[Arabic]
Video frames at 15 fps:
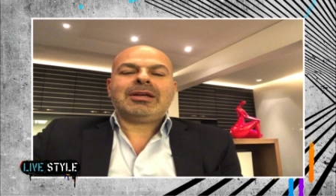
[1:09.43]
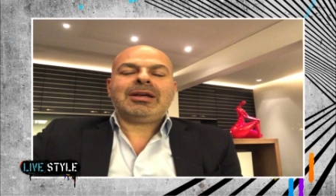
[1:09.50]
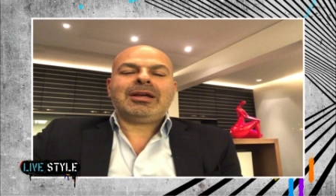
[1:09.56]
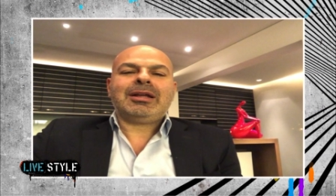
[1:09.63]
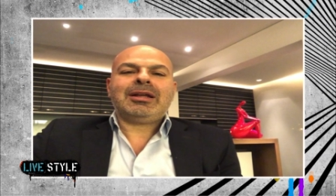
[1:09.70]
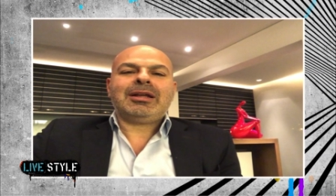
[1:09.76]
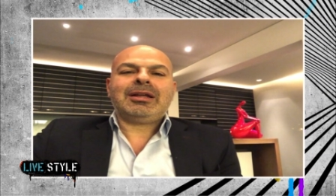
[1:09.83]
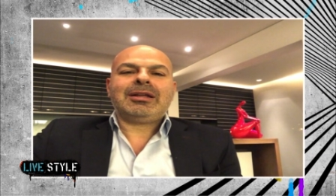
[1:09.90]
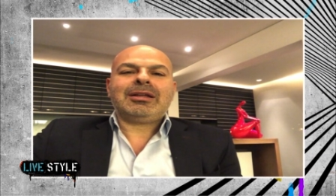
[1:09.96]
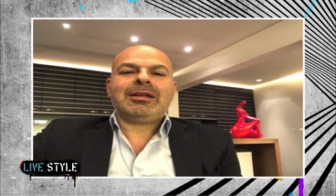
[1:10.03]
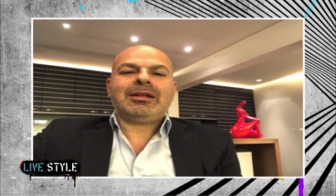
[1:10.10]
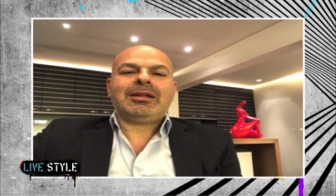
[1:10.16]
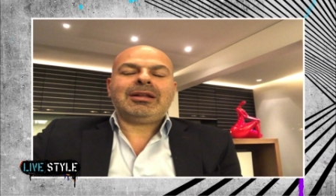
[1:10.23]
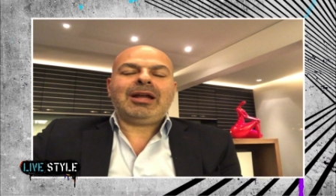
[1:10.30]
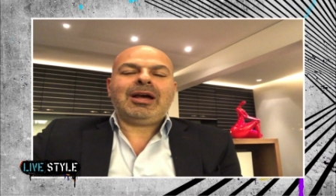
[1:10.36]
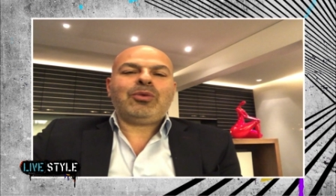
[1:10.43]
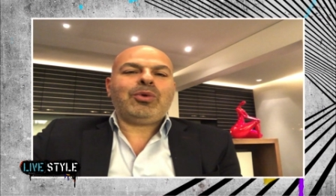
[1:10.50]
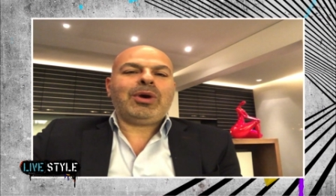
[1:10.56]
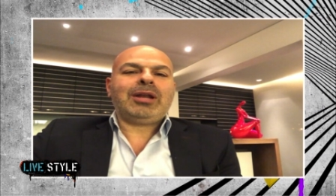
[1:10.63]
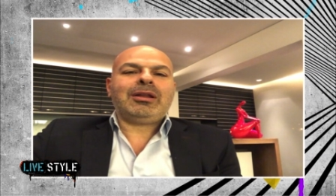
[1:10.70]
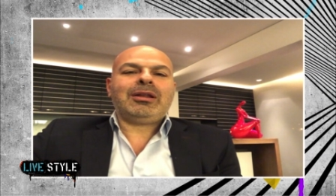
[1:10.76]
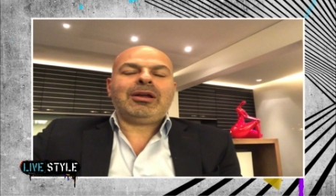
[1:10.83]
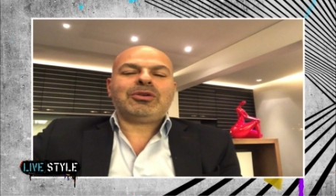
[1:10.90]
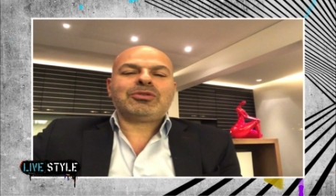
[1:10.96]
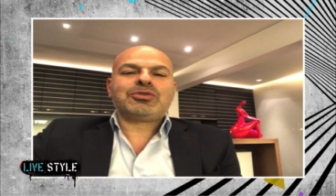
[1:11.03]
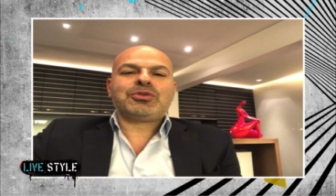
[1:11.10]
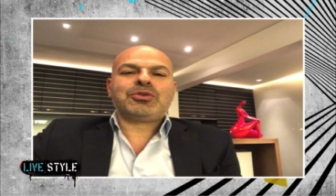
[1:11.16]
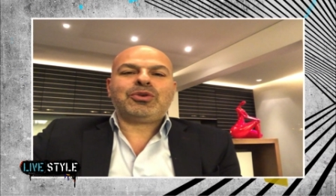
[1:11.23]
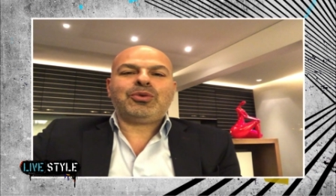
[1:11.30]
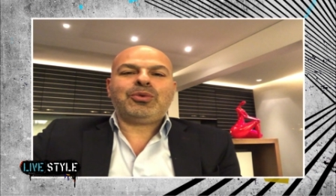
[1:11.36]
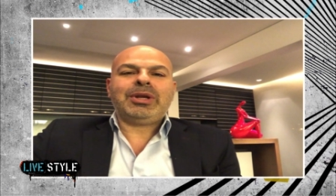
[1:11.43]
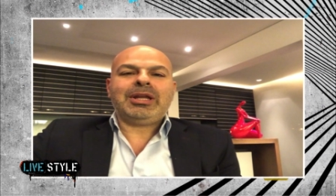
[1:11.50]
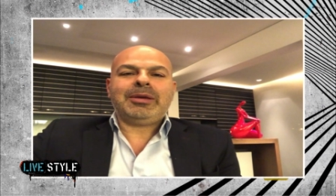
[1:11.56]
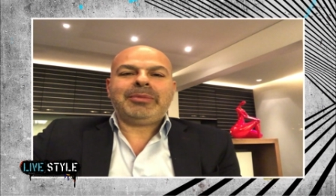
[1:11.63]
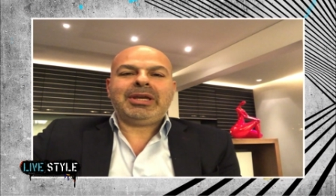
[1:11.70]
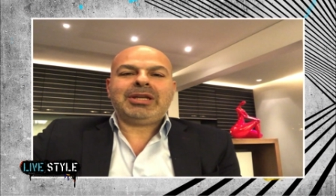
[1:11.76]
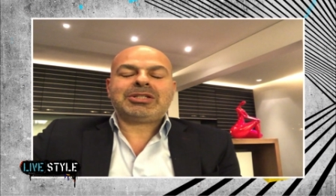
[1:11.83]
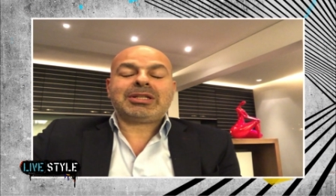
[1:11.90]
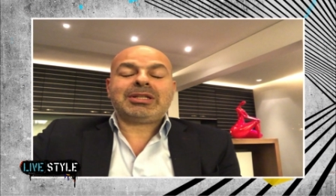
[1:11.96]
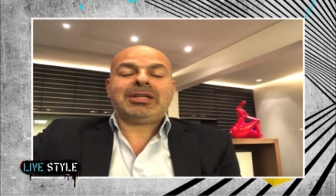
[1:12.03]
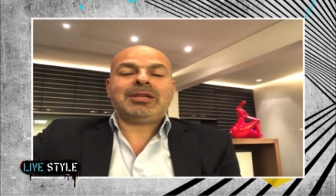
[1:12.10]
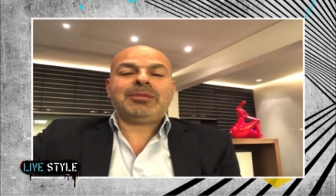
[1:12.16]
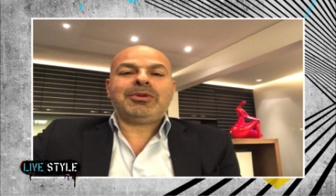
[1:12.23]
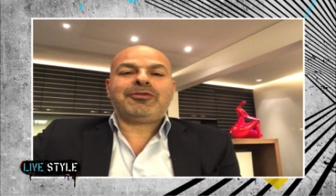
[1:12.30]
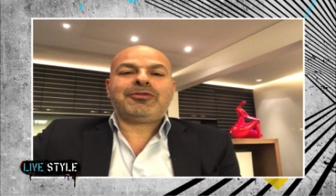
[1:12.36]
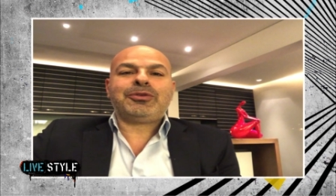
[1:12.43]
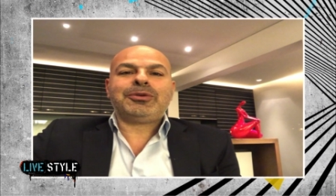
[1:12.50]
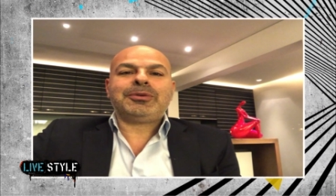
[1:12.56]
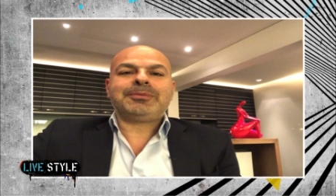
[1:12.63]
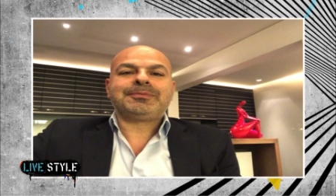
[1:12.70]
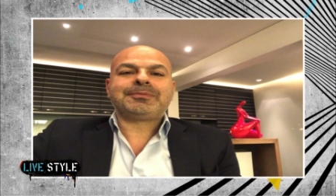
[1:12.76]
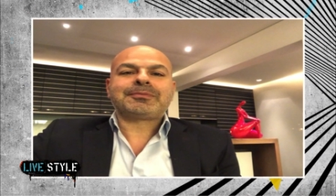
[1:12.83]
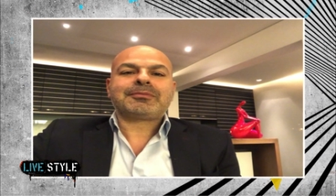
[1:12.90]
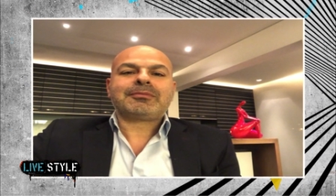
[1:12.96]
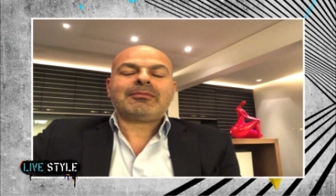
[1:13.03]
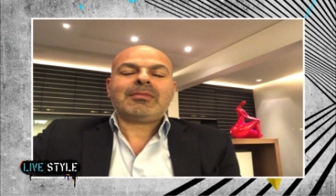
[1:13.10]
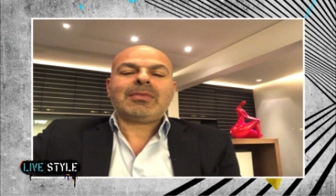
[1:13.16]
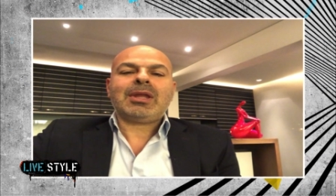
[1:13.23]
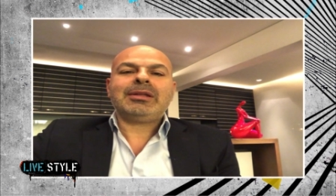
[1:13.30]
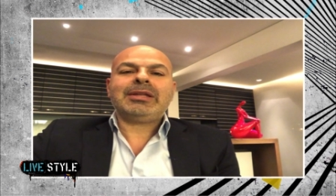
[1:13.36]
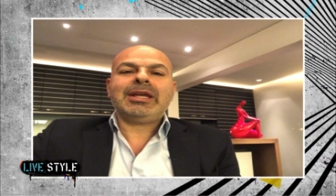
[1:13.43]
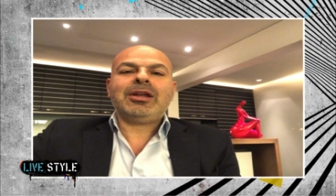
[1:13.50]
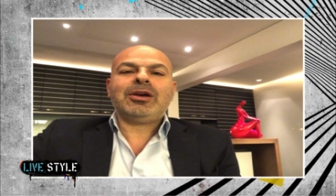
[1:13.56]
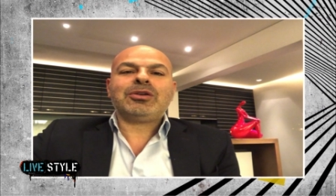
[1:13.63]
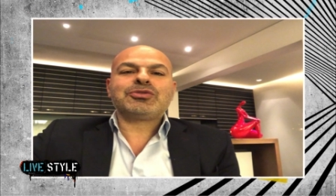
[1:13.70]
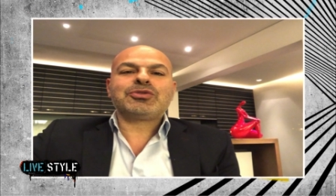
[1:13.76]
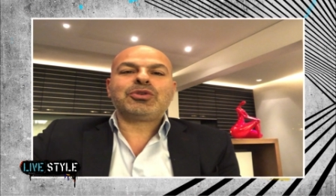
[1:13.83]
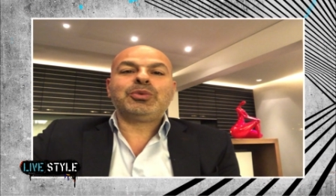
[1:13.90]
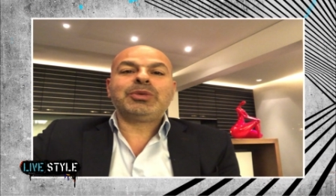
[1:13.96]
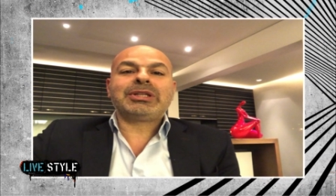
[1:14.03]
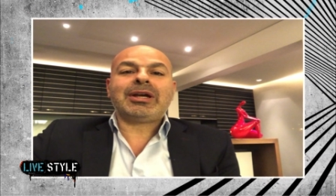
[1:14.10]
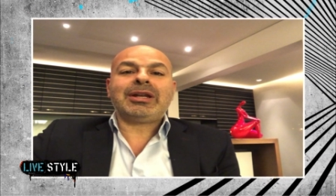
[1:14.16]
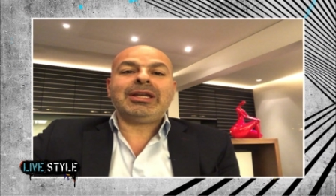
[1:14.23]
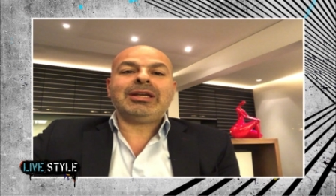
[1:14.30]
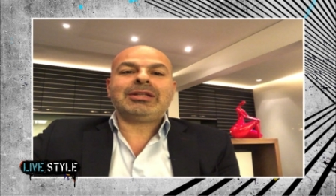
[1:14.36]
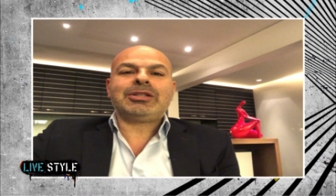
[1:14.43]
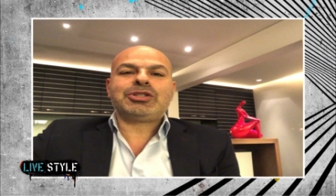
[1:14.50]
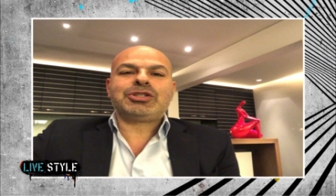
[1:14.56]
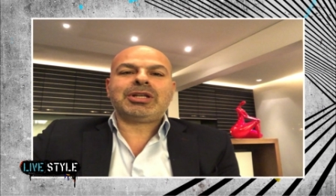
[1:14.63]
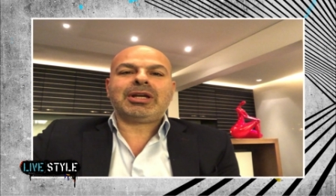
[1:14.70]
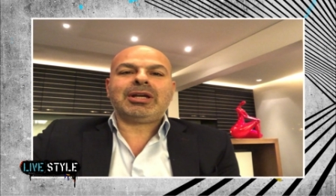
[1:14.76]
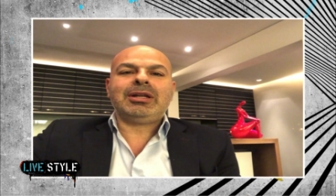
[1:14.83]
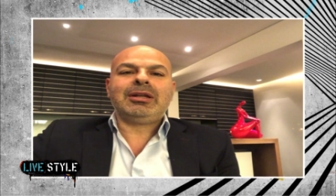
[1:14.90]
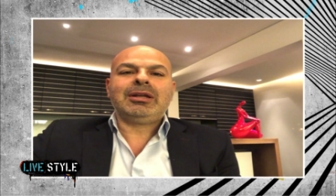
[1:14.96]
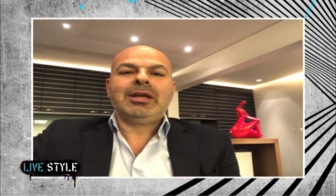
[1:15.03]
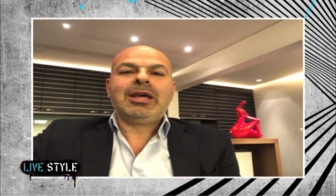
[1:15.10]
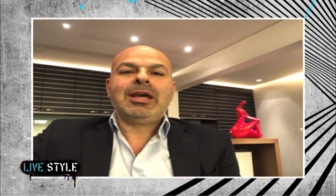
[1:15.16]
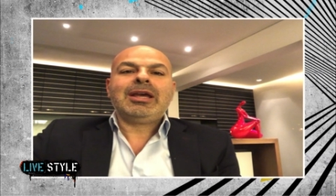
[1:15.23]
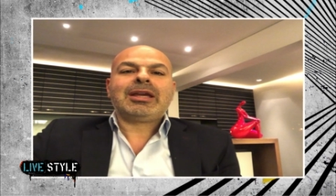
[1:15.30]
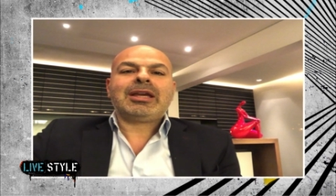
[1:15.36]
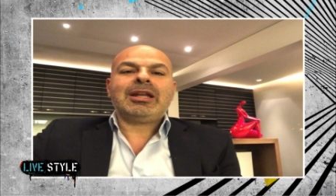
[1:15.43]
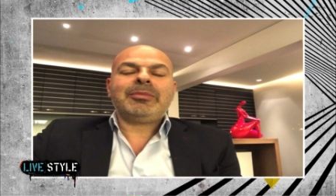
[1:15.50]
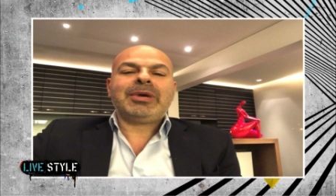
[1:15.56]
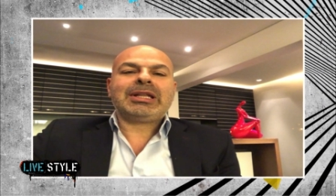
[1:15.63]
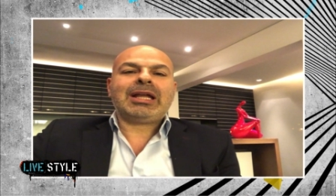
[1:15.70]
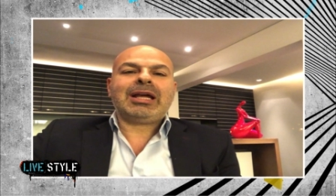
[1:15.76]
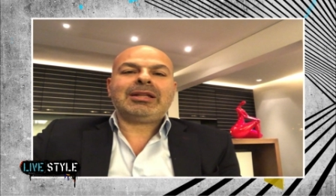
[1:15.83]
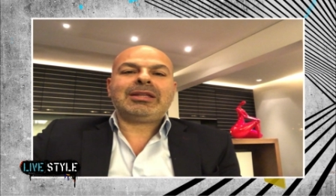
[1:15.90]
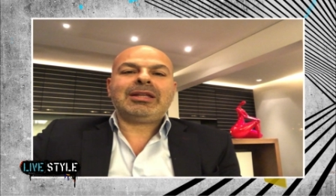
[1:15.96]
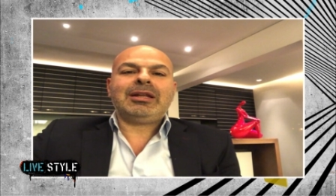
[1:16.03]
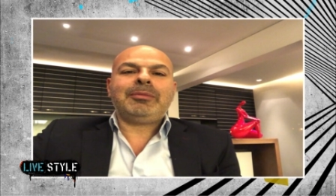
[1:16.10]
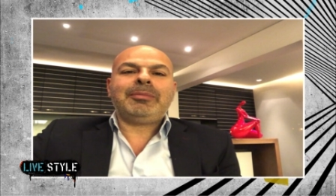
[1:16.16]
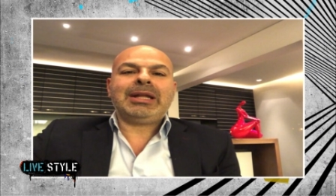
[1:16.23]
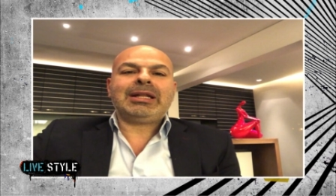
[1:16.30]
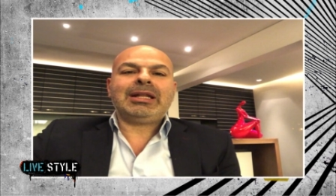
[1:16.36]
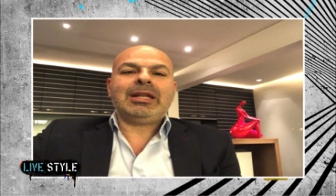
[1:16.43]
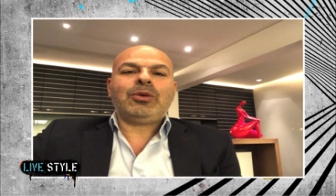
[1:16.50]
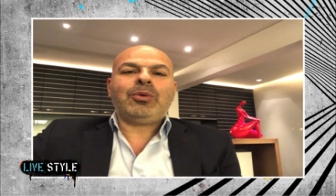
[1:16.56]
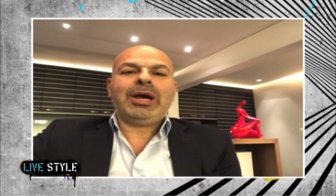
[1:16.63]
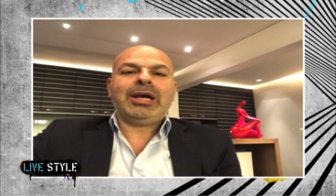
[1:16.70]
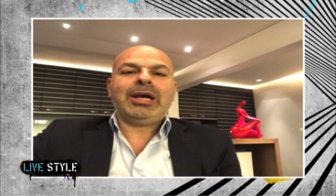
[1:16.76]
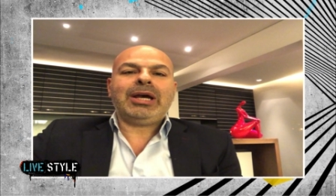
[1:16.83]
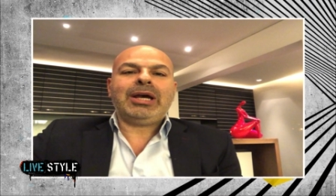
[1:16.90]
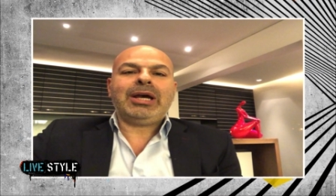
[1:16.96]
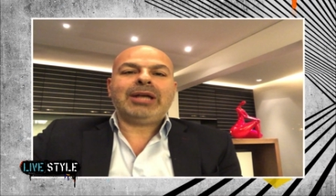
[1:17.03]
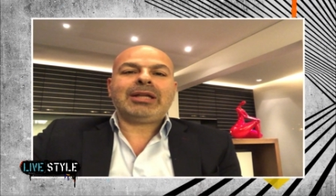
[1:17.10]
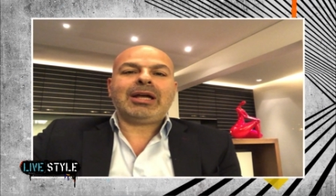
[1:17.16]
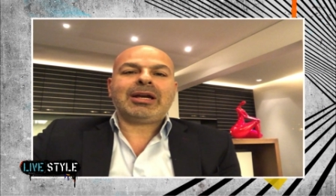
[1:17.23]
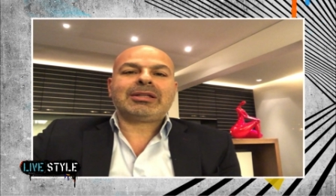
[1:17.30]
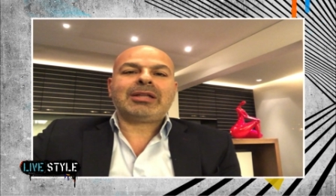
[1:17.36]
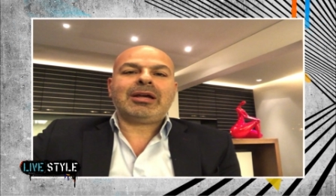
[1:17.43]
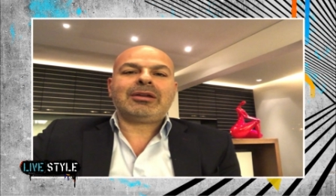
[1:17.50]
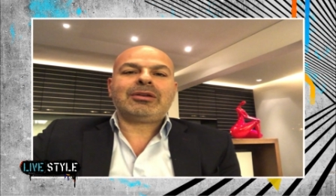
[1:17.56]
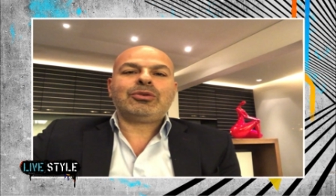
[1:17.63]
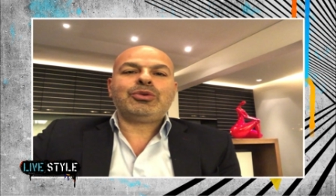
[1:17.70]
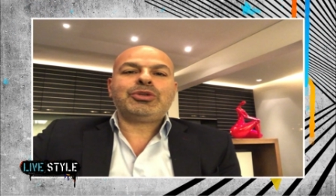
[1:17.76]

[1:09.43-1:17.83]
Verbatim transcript: آه، الاول عنصر هو القماش كثير بيفرق اوكي ثاني عنصر هو طريقه الشغل كل ما تعطي البدله وقت اكثر